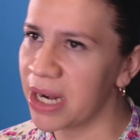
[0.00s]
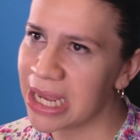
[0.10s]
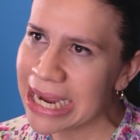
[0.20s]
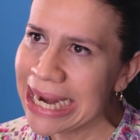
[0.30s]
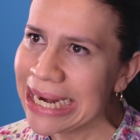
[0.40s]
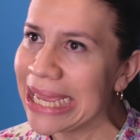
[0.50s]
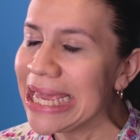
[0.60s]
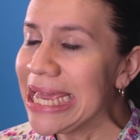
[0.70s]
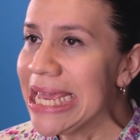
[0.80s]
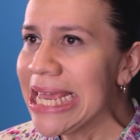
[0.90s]
perengana
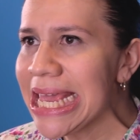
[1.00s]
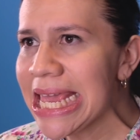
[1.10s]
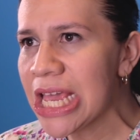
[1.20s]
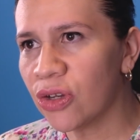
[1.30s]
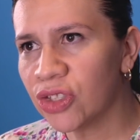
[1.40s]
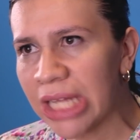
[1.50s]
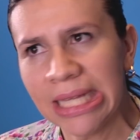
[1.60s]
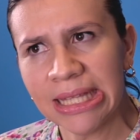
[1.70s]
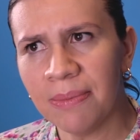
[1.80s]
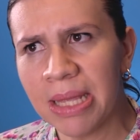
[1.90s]
y, y
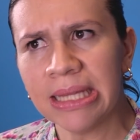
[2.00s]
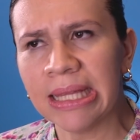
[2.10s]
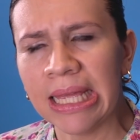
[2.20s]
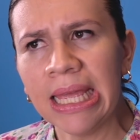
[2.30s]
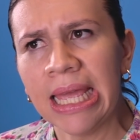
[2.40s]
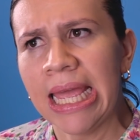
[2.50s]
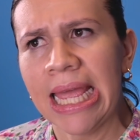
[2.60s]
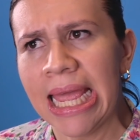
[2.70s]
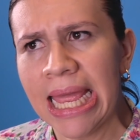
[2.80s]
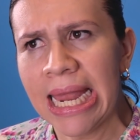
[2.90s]
constantemente
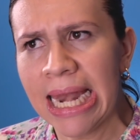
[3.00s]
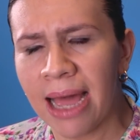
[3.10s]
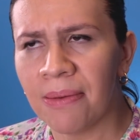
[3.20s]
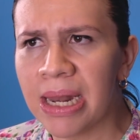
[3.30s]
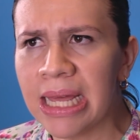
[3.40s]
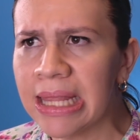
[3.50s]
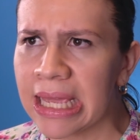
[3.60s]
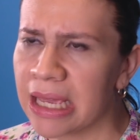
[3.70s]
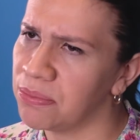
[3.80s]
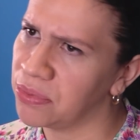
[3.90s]
él habla
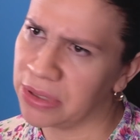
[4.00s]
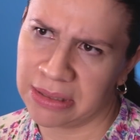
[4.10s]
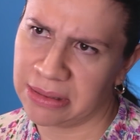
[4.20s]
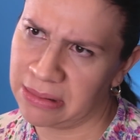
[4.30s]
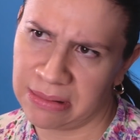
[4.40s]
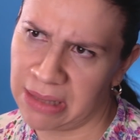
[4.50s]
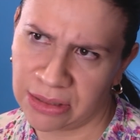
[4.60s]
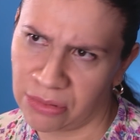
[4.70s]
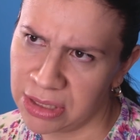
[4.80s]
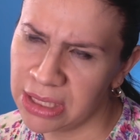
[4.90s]
de que pues
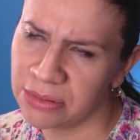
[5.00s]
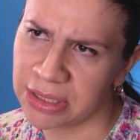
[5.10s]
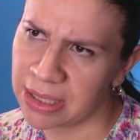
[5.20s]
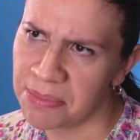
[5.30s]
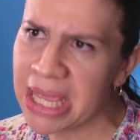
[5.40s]
las cosas no están